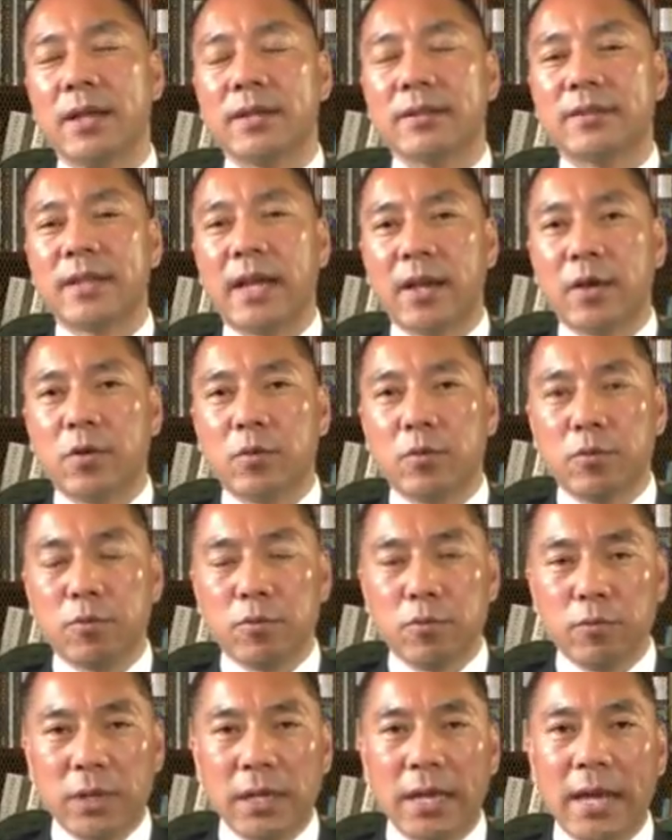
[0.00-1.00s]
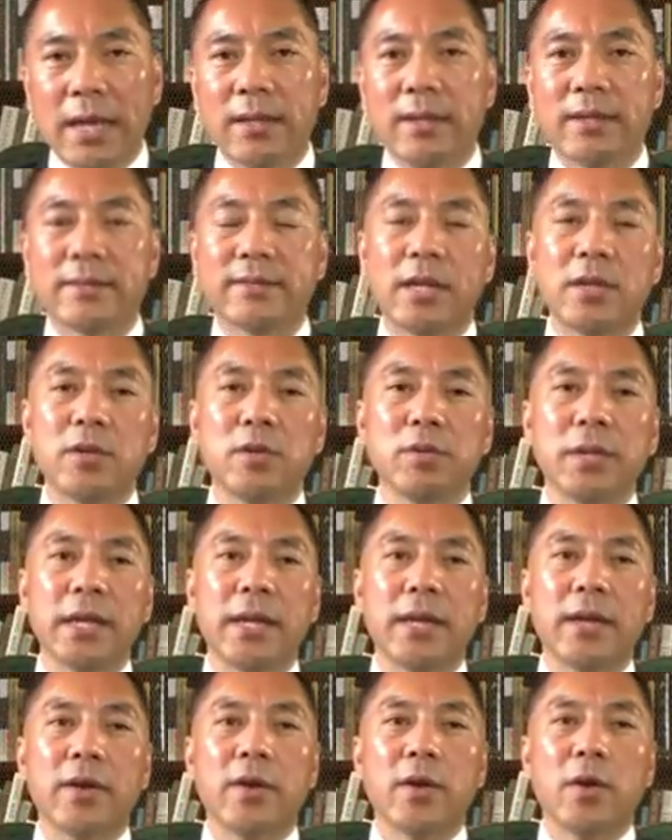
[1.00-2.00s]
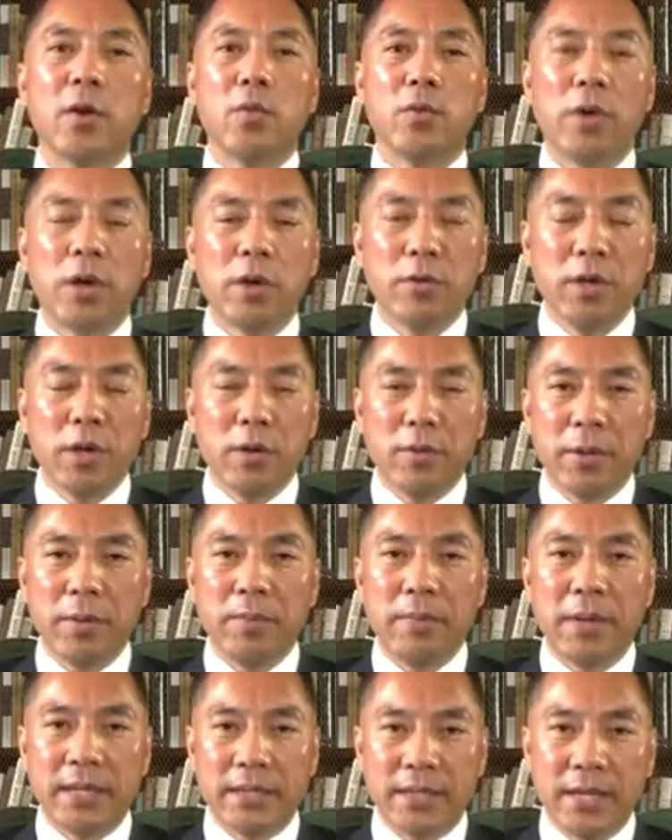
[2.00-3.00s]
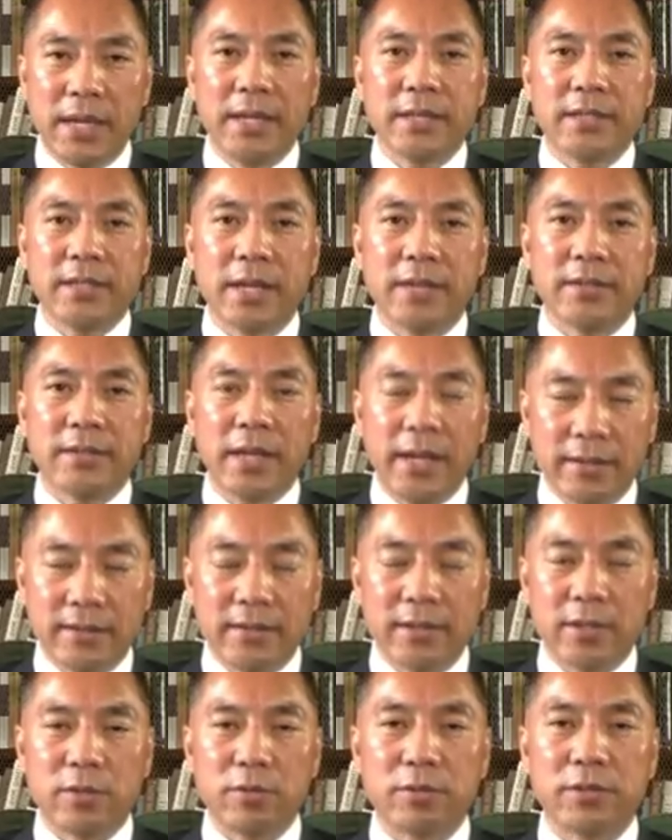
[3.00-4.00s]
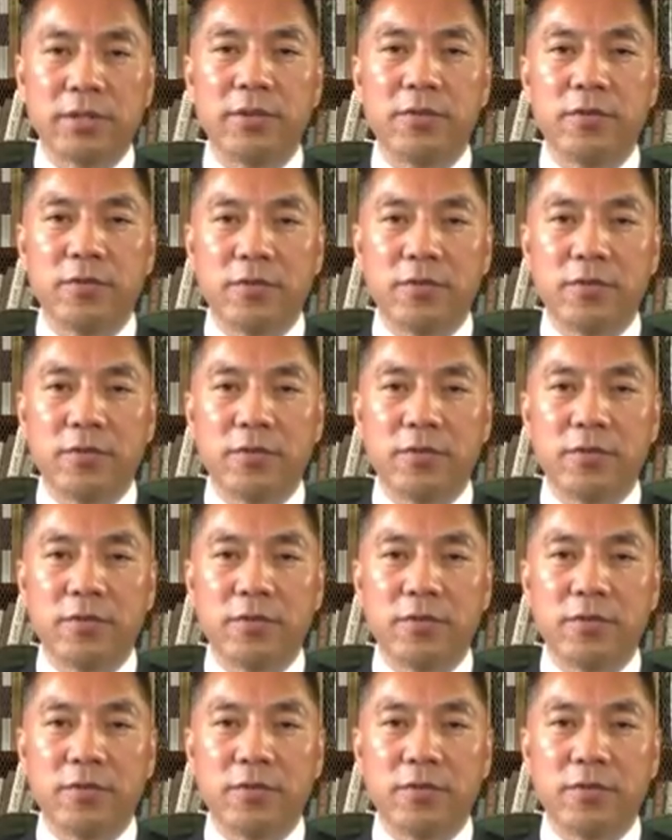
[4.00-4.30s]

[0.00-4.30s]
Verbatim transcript: 在未来的三周内，文贵会每天再再次重申，